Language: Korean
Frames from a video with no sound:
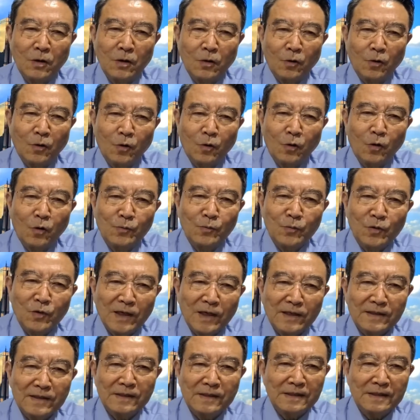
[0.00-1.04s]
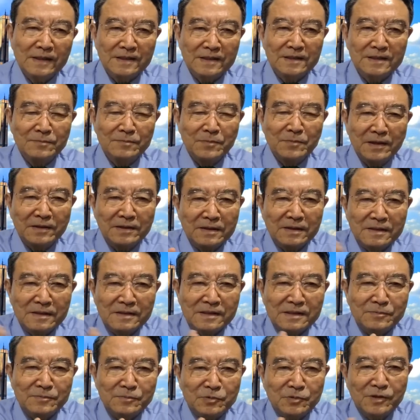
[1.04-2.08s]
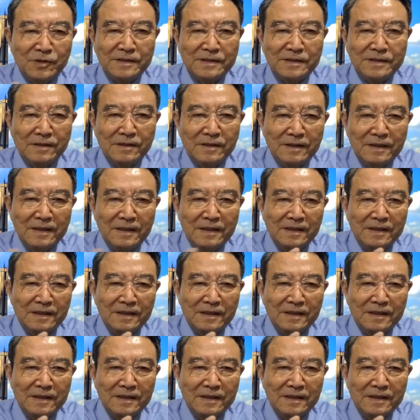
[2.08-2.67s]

오묘한 그 머리를 쓰므로 해서